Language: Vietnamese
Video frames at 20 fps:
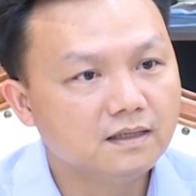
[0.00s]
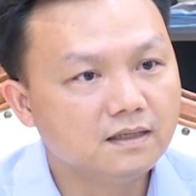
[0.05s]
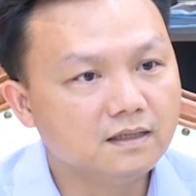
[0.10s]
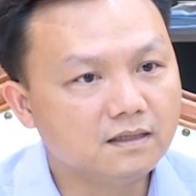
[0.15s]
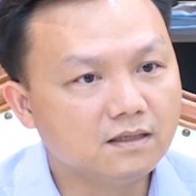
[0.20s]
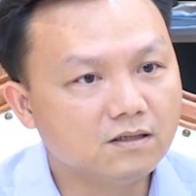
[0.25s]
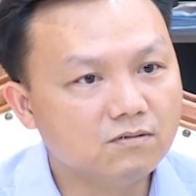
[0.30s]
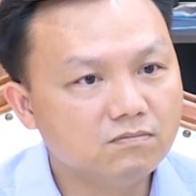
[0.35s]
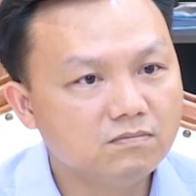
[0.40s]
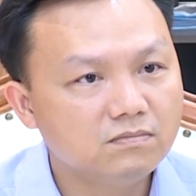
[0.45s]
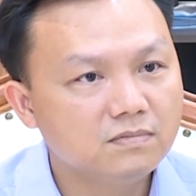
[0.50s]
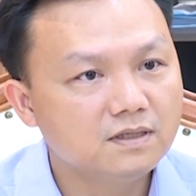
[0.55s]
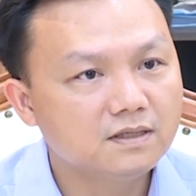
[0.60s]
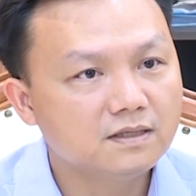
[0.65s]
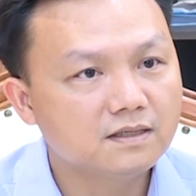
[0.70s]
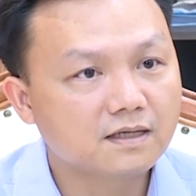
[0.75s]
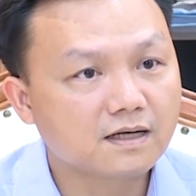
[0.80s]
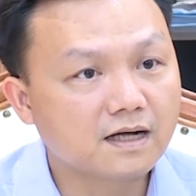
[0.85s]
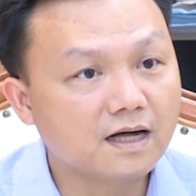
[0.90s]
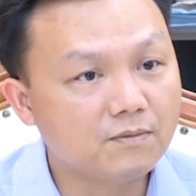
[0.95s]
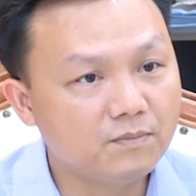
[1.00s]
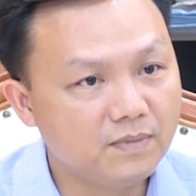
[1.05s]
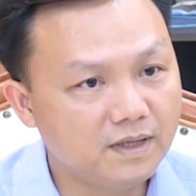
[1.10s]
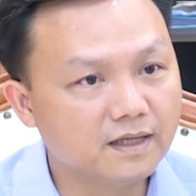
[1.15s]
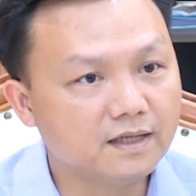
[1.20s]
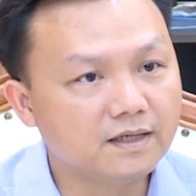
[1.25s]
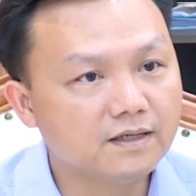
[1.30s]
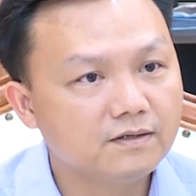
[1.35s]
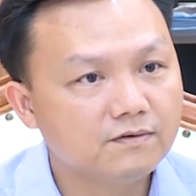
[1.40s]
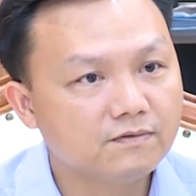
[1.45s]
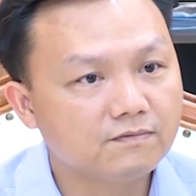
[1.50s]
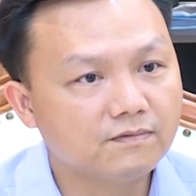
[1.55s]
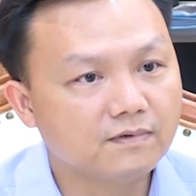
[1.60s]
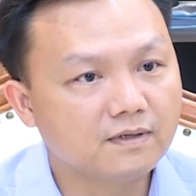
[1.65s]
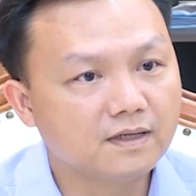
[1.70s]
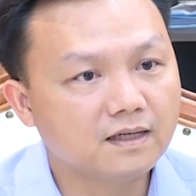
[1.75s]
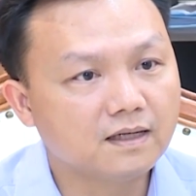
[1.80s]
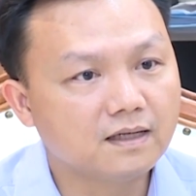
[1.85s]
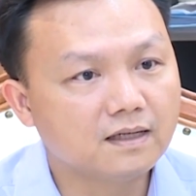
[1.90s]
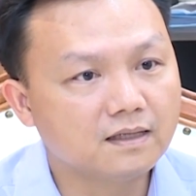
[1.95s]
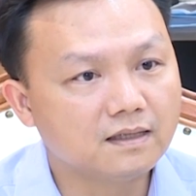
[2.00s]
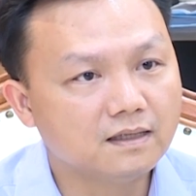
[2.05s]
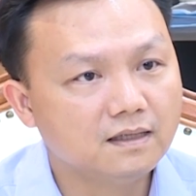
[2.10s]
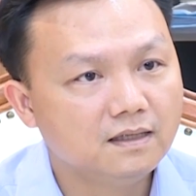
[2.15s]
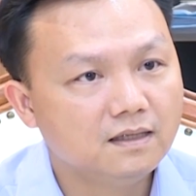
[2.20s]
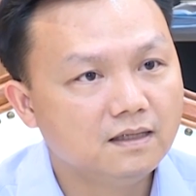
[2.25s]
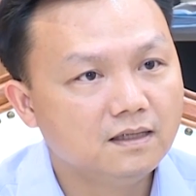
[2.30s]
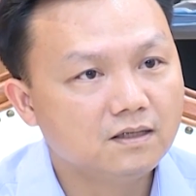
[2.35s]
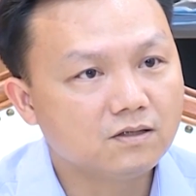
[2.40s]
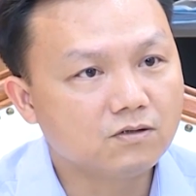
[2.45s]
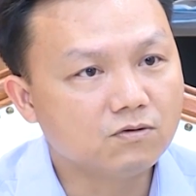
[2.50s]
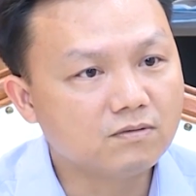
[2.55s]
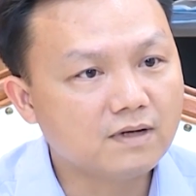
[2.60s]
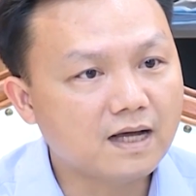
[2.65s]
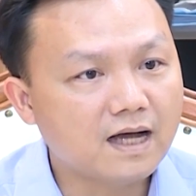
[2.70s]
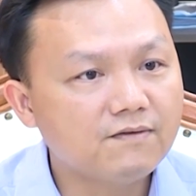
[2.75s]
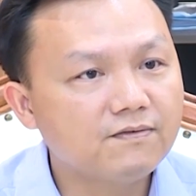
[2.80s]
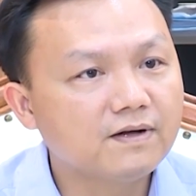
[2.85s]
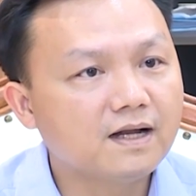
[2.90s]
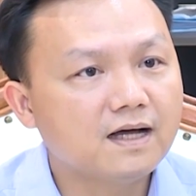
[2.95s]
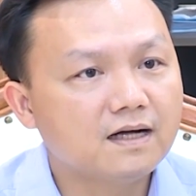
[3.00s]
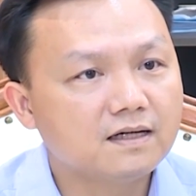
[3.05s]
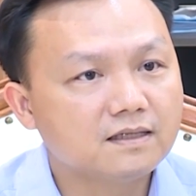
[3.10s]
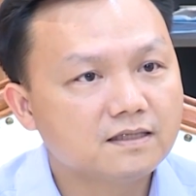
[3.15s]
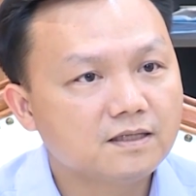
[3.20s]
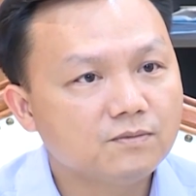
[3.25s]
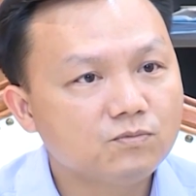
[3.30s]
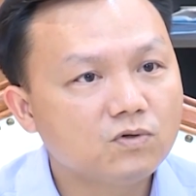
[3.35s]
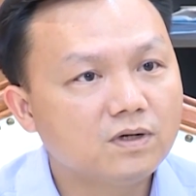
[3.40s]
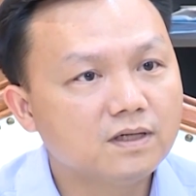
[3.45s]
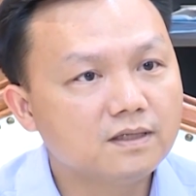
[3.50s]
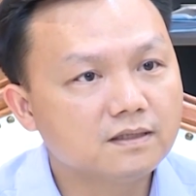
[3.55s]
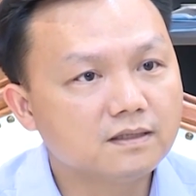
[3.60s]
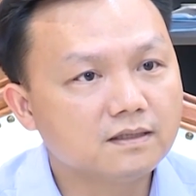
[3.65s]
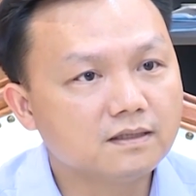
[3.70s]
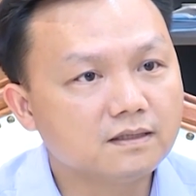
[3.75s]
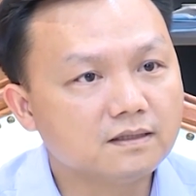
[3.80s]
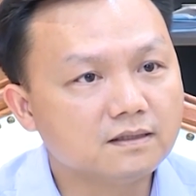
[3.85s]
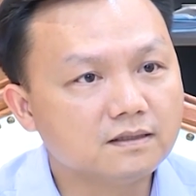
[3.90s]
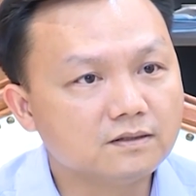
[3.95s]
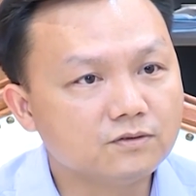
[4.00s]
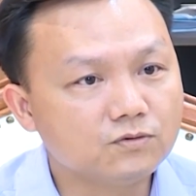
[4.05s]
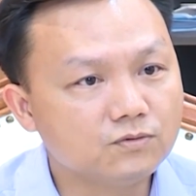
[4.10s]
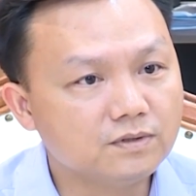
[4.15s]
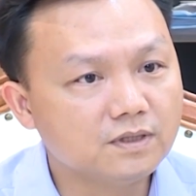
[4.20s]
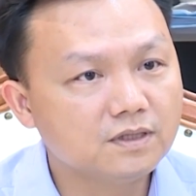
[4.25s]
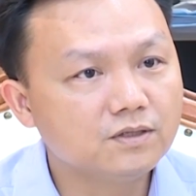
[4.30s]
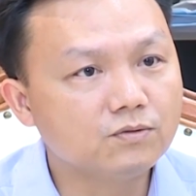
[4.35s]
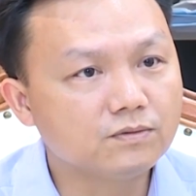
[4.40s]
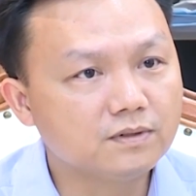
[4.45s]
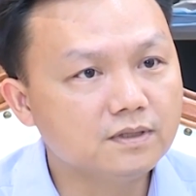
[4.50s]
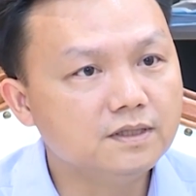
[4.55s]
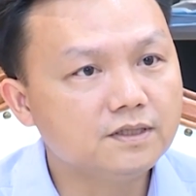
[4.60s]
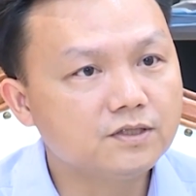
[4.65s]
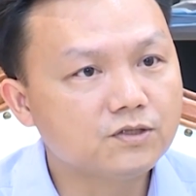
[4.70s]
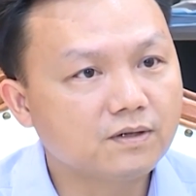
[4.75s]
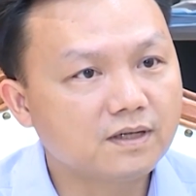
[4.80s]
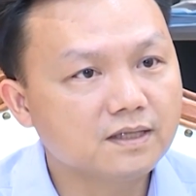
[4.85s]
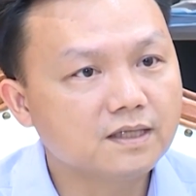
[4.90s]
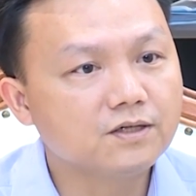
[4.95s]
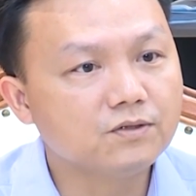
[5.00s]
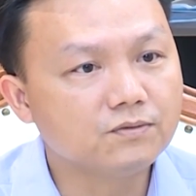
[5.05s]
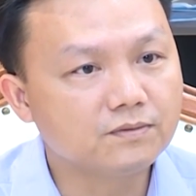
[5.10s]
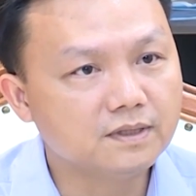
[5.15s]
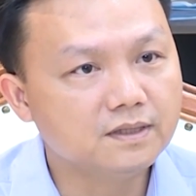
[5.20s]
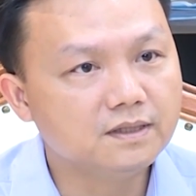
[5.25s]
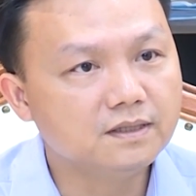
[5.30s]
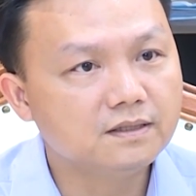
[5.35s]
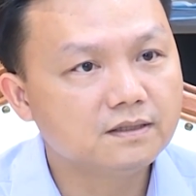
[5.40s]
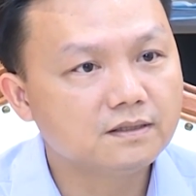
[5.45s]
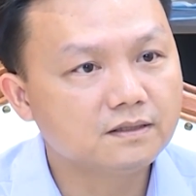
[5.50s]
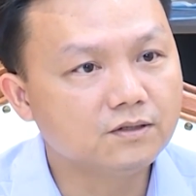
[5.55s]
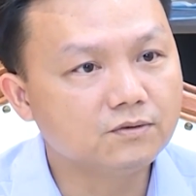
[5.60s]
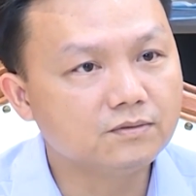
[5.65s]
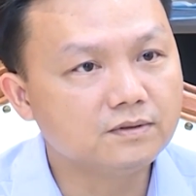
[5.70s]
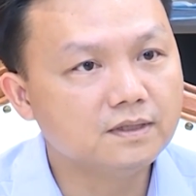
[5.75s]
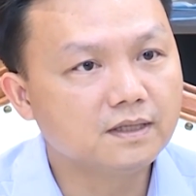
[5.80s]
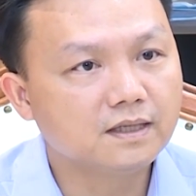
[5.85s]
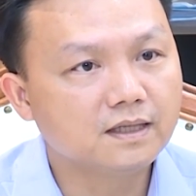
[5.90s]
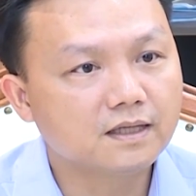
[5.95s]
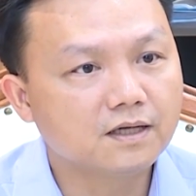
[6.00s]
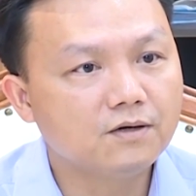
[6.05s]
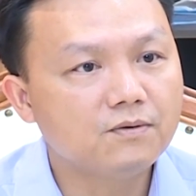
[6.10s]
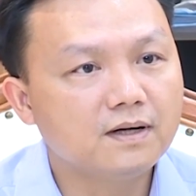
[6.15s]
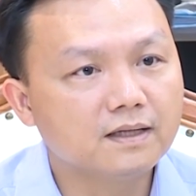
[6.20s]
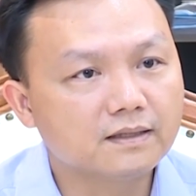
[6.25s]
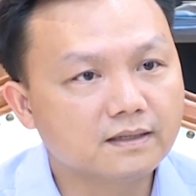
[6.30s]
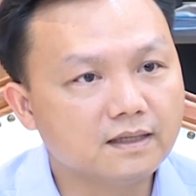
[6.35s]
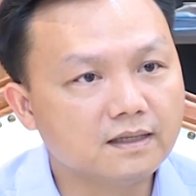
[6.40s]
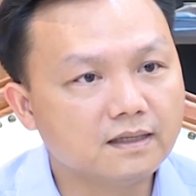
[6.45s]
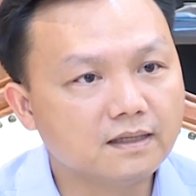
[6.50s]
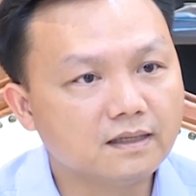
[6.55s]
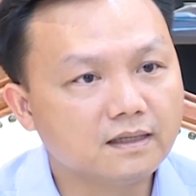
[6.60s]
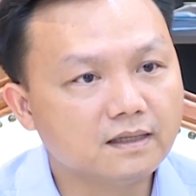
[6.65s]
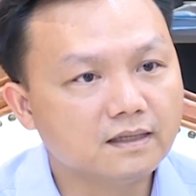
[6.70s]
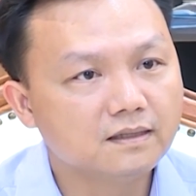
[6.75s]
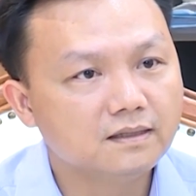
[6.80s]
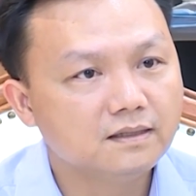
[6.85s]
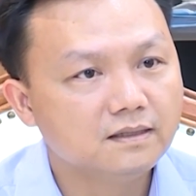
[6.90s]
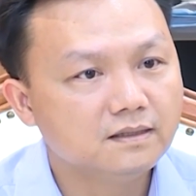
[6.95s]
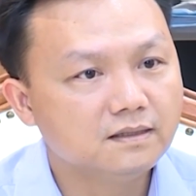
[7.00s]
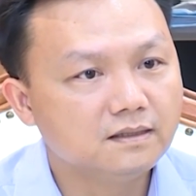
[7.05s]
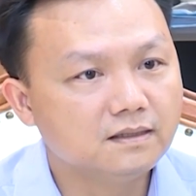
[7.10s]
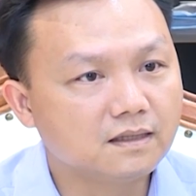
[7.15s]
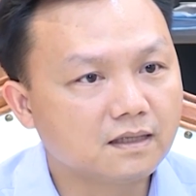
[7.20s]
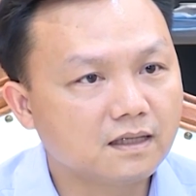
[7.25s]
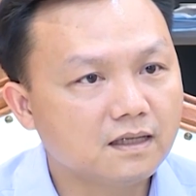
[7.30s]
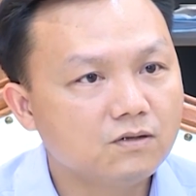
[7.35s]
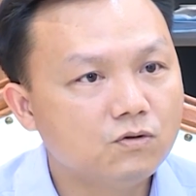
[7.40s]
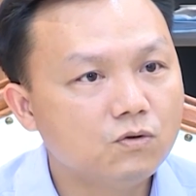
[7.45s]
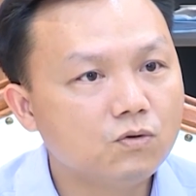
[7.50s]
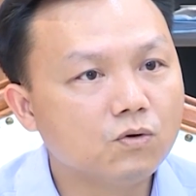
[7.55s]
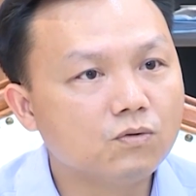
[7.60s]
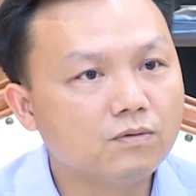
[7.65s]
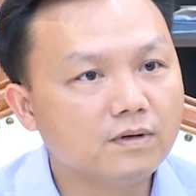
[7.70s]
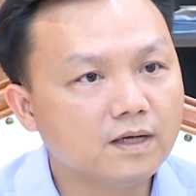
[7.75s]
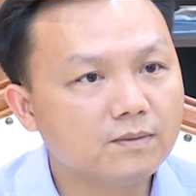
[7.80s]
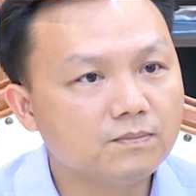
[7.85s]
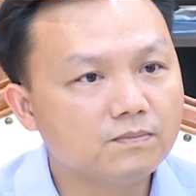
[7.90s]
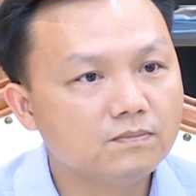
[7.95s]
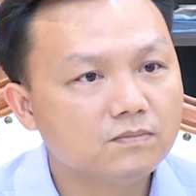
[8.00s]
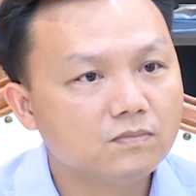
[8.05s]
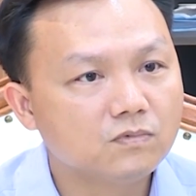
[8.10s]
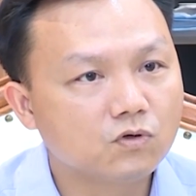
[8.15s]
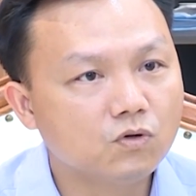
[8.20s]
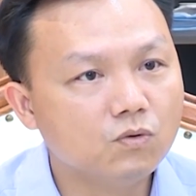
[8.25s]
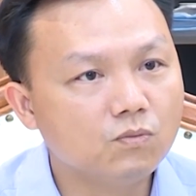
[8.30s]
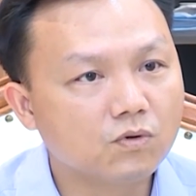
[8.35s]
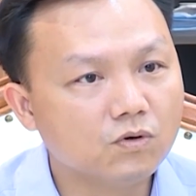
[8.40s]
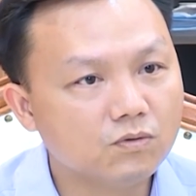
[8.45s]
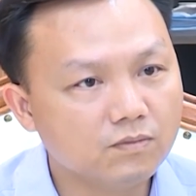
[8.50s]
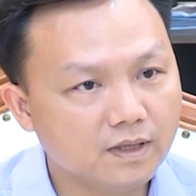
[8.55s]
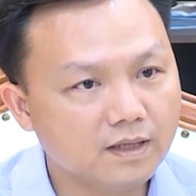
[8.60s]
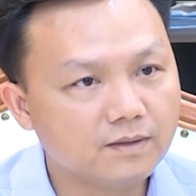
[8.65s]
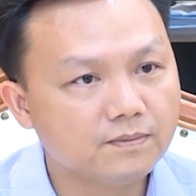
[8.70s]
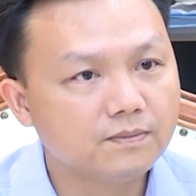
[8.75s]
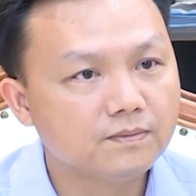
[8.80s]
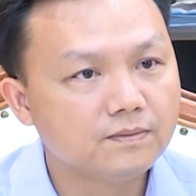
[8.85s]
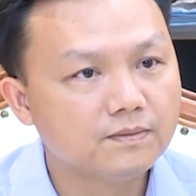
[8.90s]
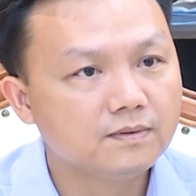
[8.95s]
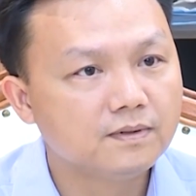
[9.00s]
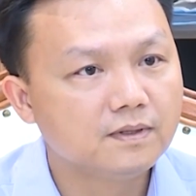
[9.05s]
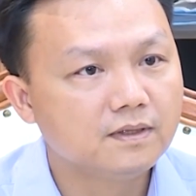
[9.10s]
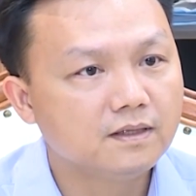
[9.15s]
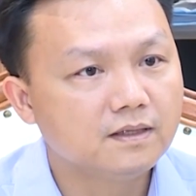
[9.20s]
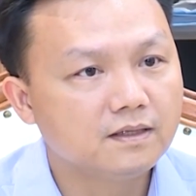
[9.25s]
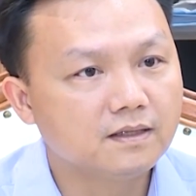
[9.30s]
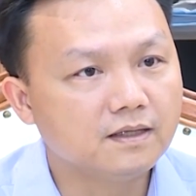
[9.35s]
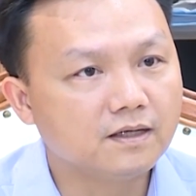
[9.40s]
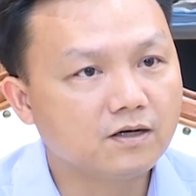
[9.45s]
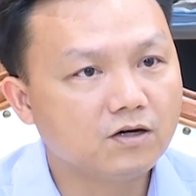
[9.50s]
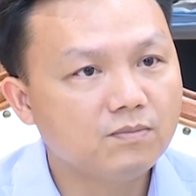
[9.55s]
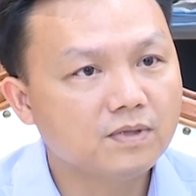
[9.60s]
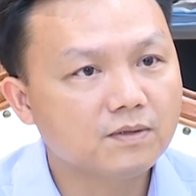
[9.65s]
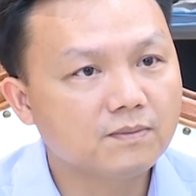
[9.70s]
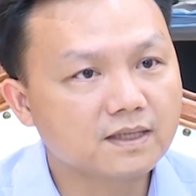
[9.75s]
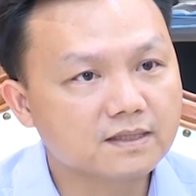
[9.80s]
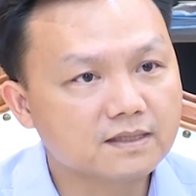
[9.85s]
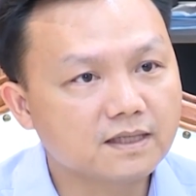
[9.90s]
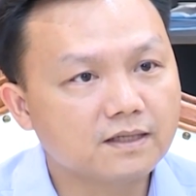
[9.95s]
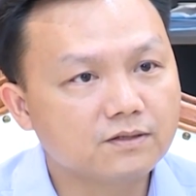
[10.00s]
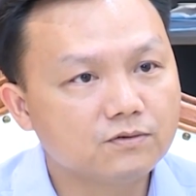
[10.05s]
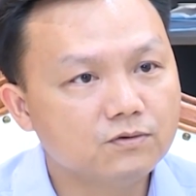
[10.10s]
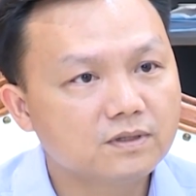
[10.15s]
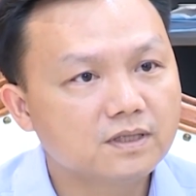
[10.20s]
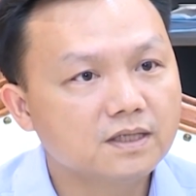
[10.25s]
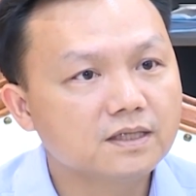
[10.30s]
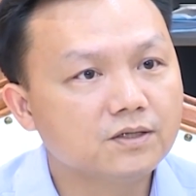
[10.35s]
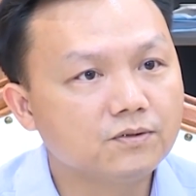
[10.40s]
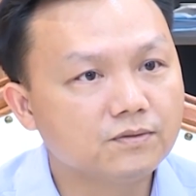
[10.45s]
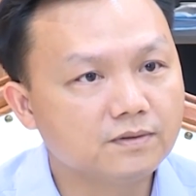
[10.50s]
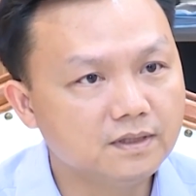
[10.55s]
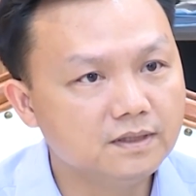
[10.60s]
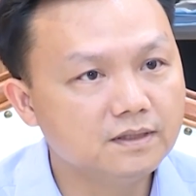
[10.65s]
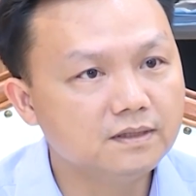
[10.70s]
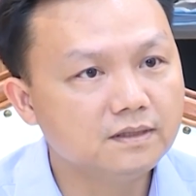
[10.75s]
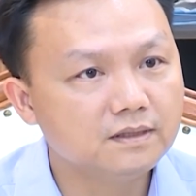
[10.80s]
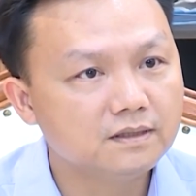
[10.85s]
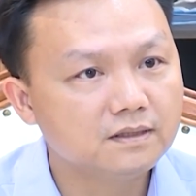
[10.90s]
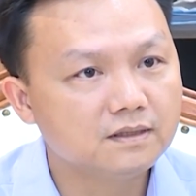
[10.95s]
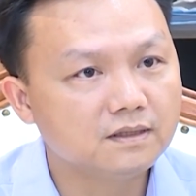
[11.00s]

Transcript: hệ thống ờ, cảng biển và cũng đã và đang chấp thuận ờ, chủ trương đầu tư cho các nhà đầu tư đầu tư kết cấu hạ tầng các khu công nghiệp, cụm công nghiệp để có mặt bằng sạch thu hút các nhà đầu tư.